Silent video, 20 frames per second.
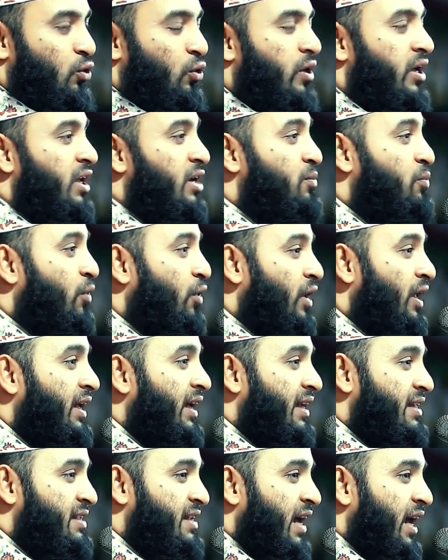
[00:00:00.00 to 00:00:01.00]
দুঃখের
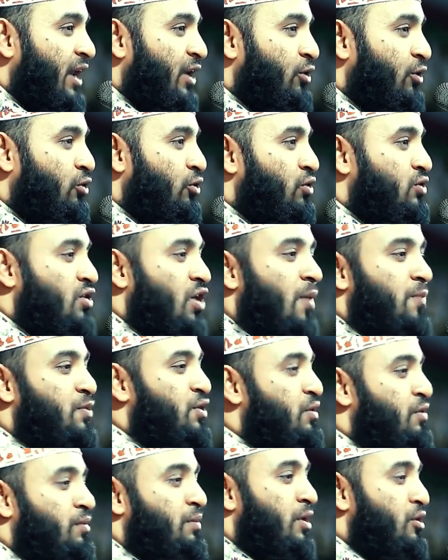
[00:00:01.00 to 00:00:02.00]
পরেই আছে আনন্দ
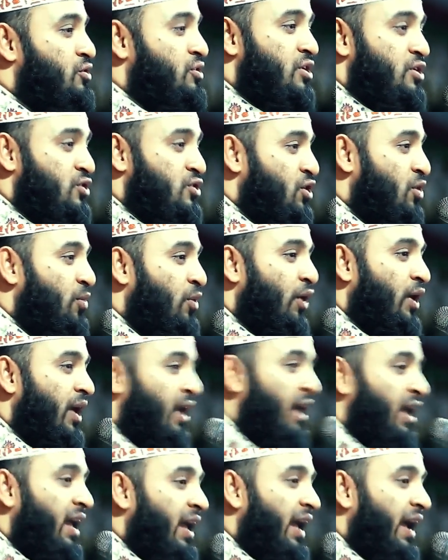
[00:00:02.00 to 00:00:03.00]
সব সময় মানুষের
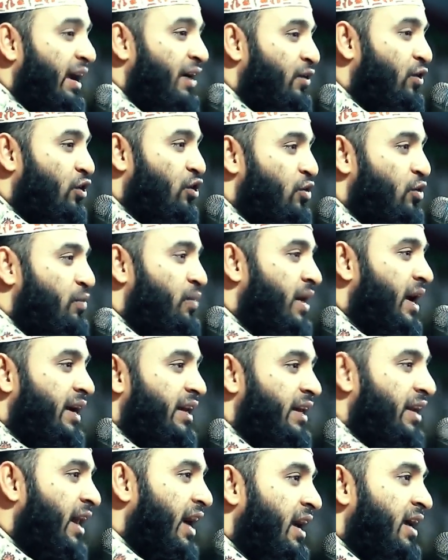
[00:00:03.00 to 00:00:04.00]
সময় একরকম
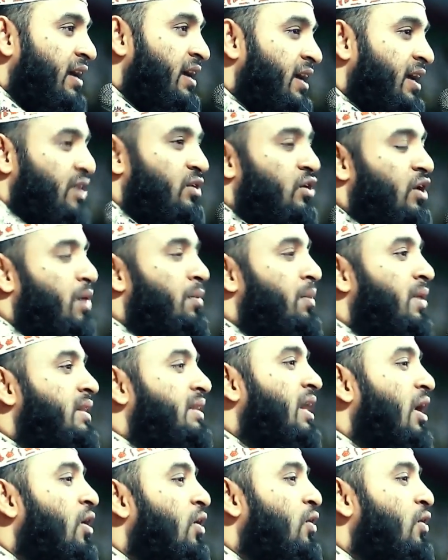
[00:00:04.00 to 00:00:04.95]
কাটে না এজন্য আমরা